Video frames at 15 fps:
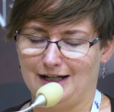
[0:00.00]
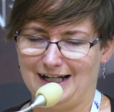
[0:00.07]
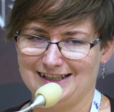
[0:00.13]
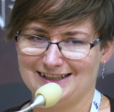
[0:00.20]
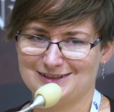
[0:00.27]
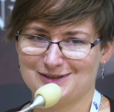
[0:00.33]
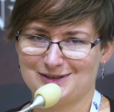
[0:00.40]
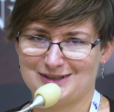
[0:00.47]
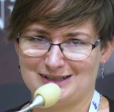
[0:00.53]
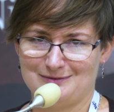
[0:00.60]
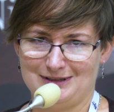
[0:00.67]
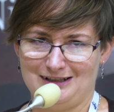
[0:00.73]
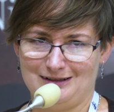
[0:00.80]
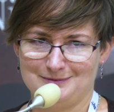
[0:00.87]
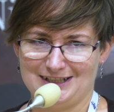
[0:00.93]
A ja to życie
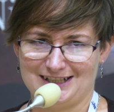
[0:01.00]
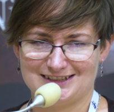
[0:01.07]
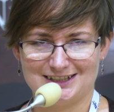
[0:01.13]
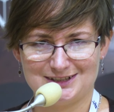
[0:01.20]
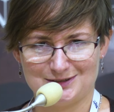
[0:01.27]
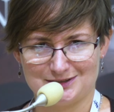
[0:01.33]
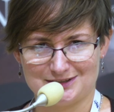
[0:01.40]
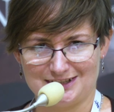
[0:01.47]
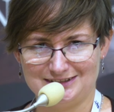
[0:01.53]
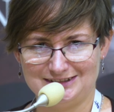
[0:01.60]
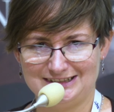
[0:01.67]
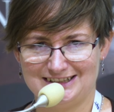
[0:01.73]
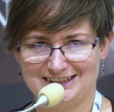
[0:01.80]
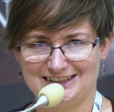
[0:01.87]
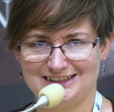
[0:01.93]
miałam tak na co dzień
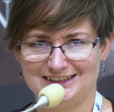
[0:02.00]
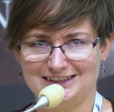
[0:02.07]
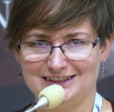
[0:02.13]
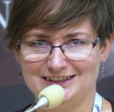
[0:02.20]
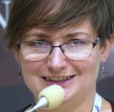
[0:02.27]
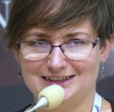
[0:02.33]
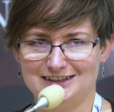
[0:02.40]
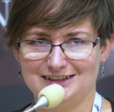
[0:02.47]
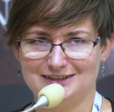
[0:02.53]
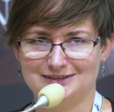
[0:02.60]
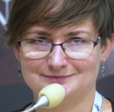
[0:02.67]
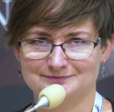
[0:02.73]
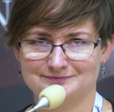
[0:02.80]
i